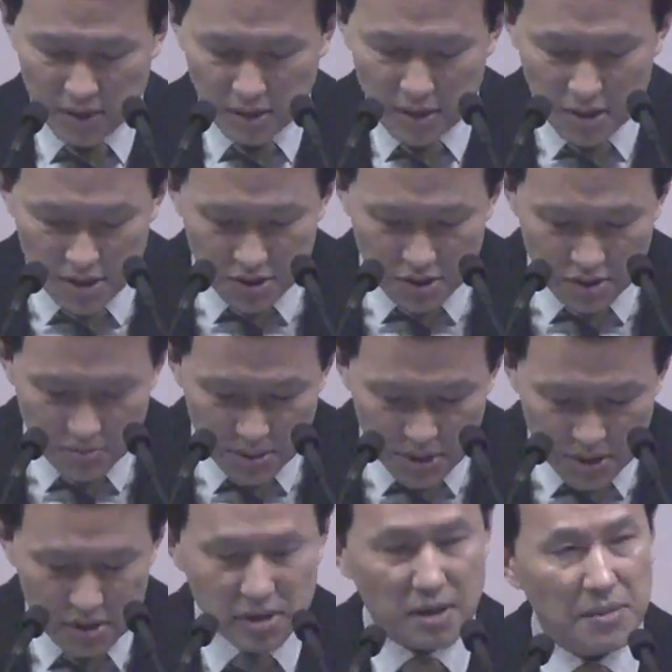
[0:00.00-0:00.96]
그리스도를
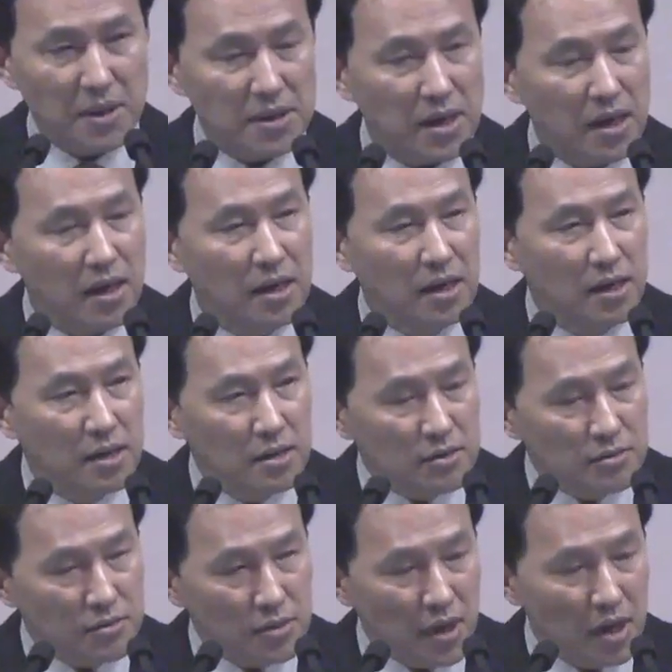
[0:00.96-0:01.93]
믿을 때마다
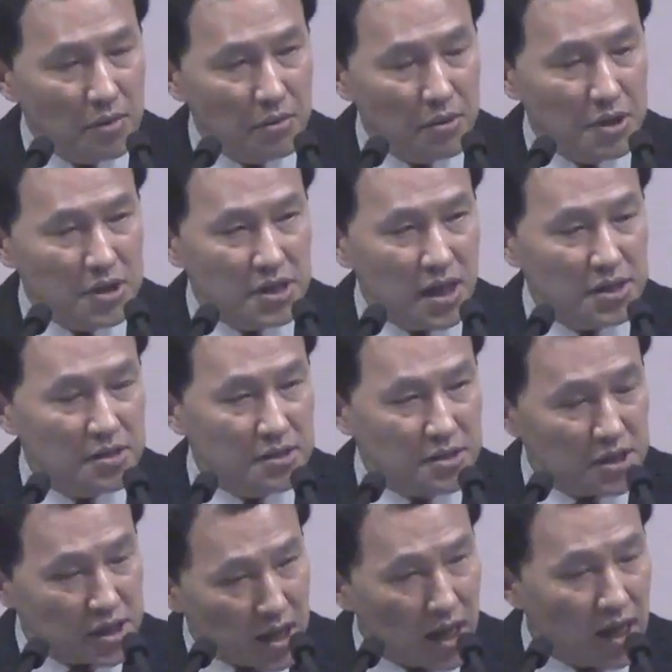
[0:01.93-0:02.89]
눈에 보이지
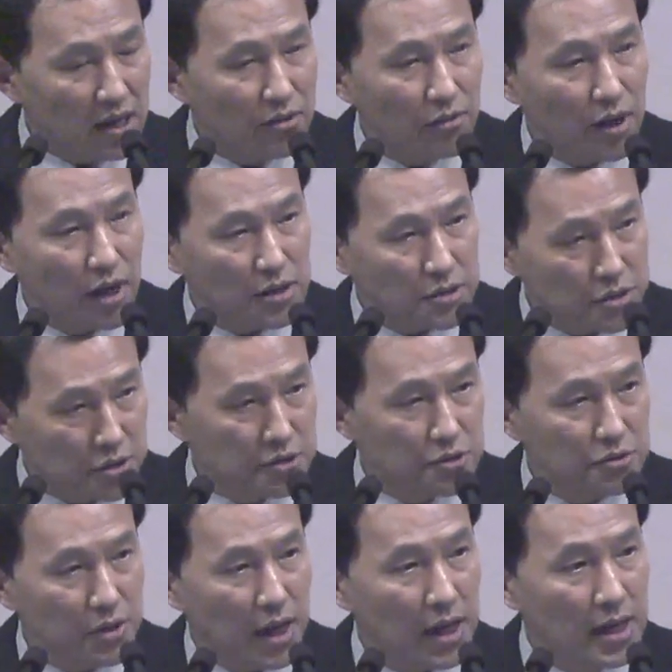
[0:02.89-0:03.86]
않는 재앙과
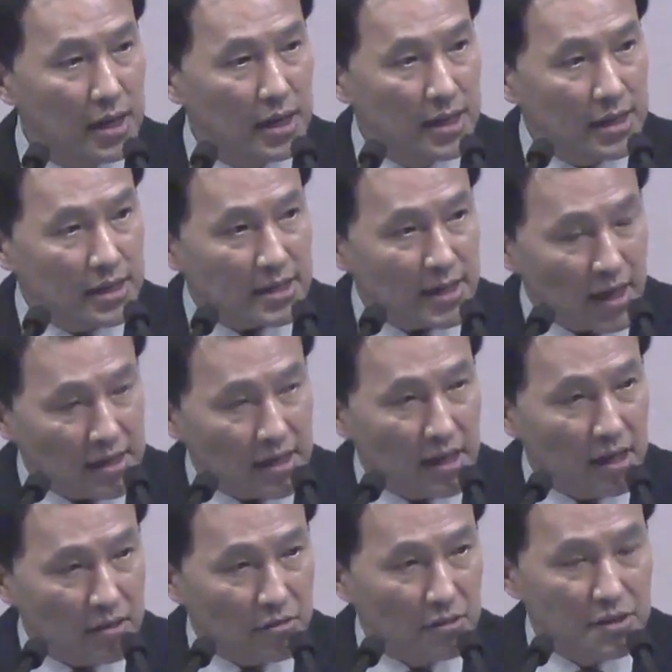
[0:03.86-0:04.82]
저주와
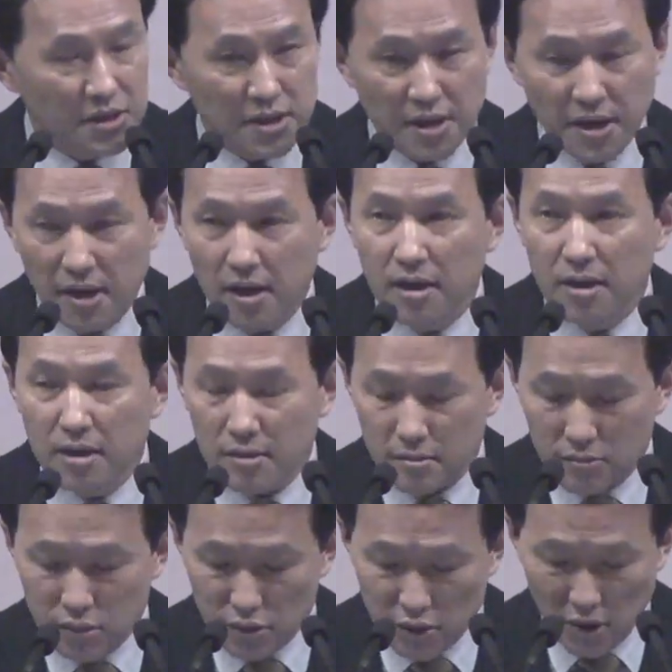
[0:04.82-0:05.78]
사단의 권세가
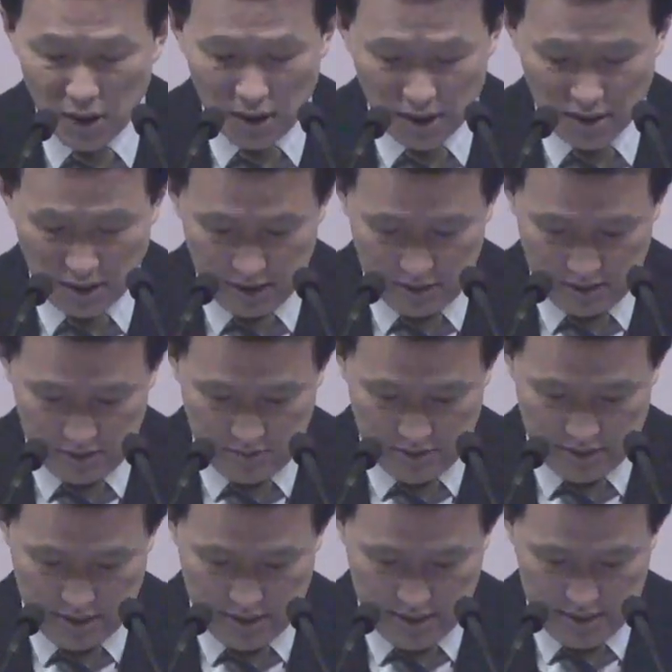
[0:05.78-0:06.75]
물러가게 되어
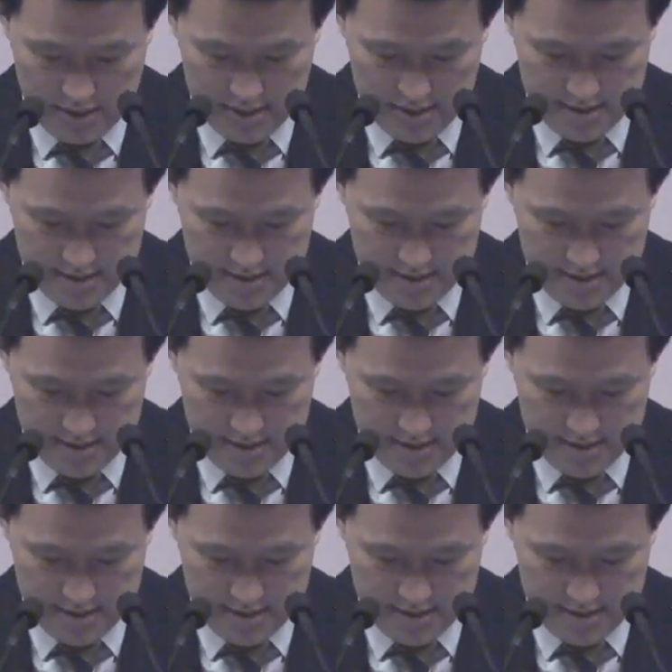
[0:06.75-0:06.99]
있습니다.